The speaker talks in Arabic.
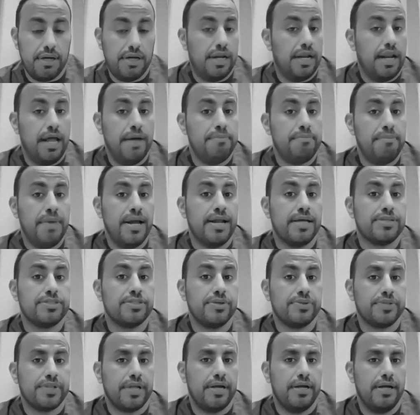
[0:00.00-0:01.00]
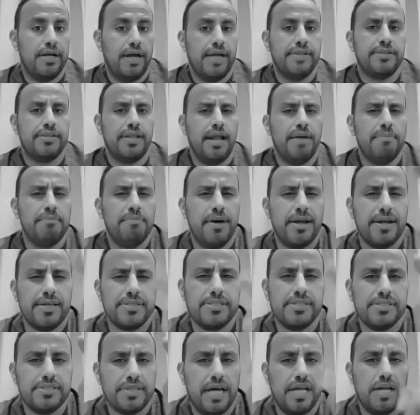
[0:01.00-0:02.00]
الاب ما له سلطه حتى الاب ما له
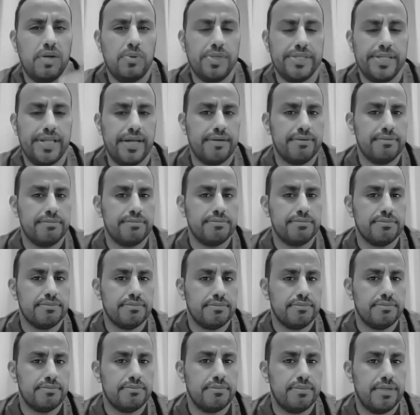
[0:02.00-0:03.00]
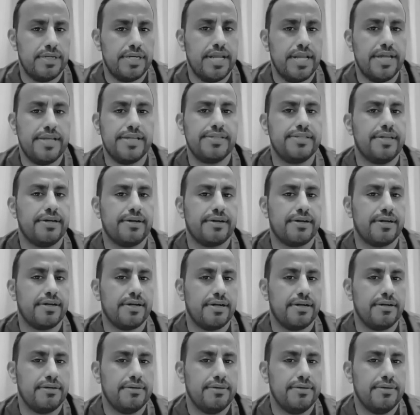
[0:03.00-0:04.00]
سلطه على ولده انه
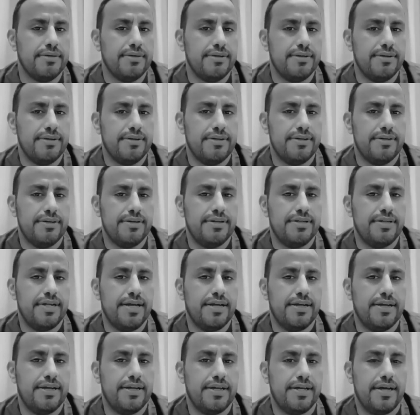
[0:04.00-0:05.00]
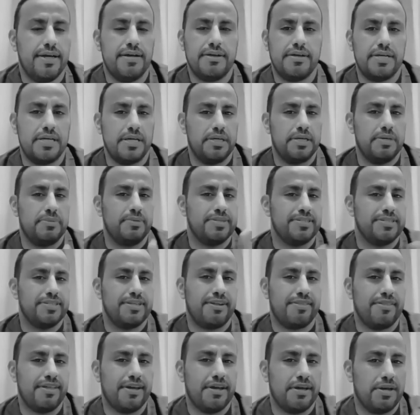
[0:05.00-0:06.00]
يقدر انها يبي
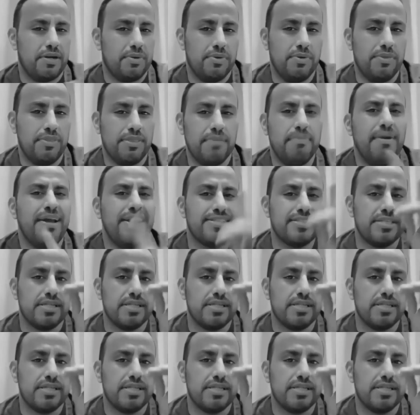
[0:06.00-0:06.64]
يصير ذكر او انثى ما له